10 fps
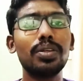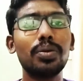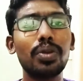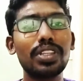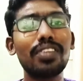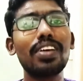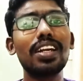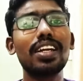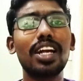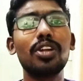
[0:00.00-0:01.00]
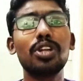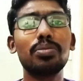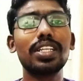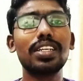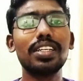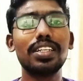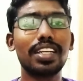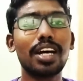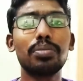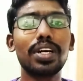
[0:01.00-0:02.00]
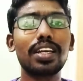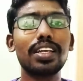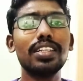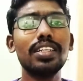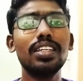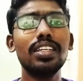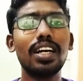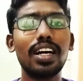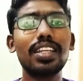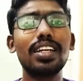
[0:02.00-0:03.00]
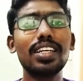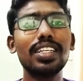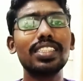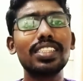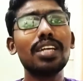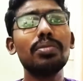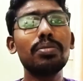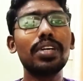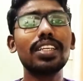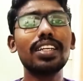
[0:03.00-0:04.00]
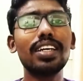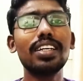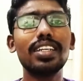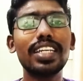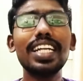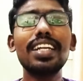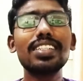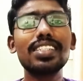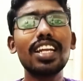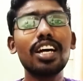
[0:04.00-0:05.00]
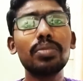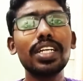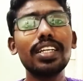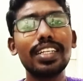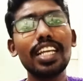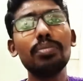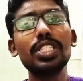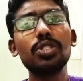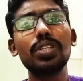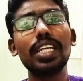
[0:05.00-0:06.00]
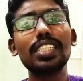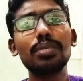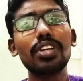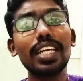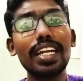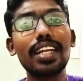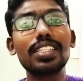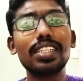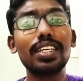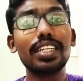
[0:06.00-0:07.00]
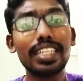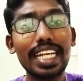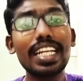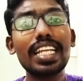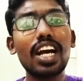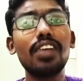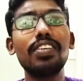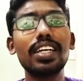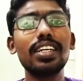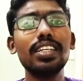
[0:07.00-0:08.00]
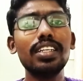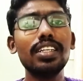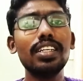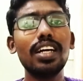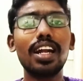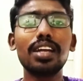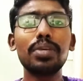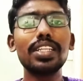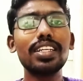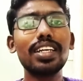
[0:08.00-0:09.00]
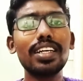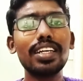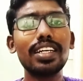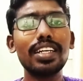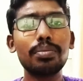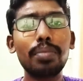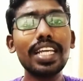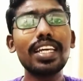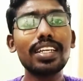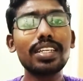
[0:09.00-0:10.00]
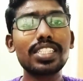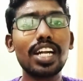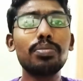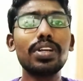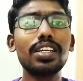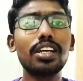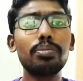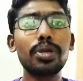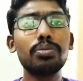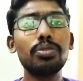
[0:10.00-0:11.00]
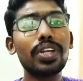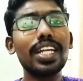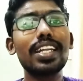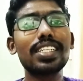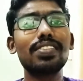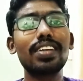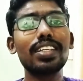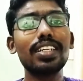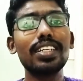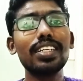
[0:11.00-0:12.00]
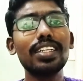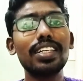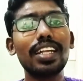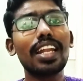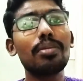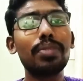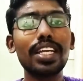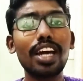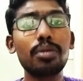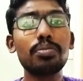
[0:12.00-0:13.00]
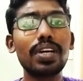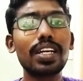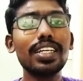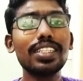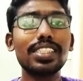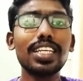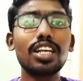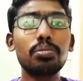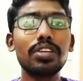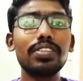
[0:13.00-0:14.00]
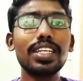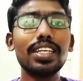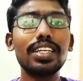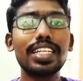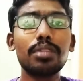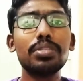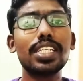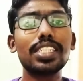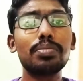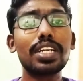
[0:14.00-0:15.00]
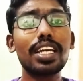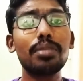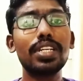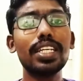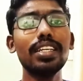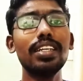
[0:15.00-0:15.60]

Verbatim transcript: ஒரு தவறான கண்ணோட்டமாக தான் நான் பார்க்குறேன் அதனால் சில பேர் பார்த்தீங்கன்னா இன்ட்ரெஸ்ட் இல்லாமல் டிஎன்பிசி எக்ஸாமுக்குள்ள இன்ட்ரெஸ்ட் என்ட்ரி ஆவாங்க ஆனால் பார்த்தீங்கன்னா படிக்கிறதுக்கு ஸ்டார்ட் பண்ணதுக்கப்புறம் ஒரு இன்ட்ரெஸ்ட்டை வளர்த்துக்கிட்டு நல்லா படிக்க ஆரம்பிப்பாங்க சீக்கிரமாகவே டிஎன்பிசி எக்ஸாம் கிளியர் பண்ணி